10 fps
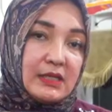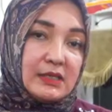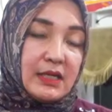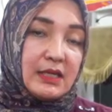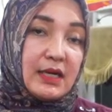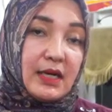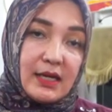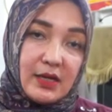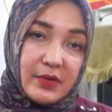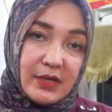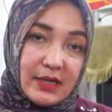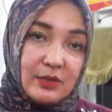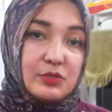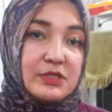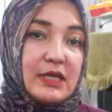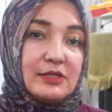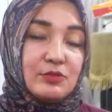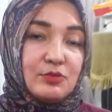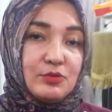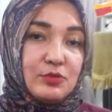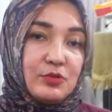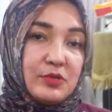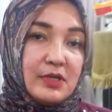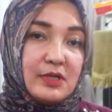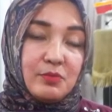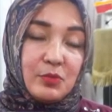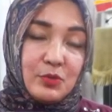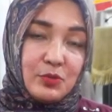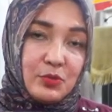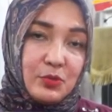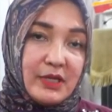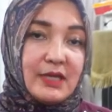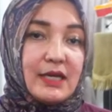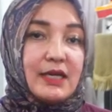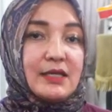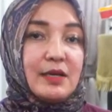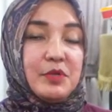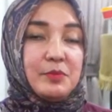sehingga karyawan antusias untuk menunggu hidangan kami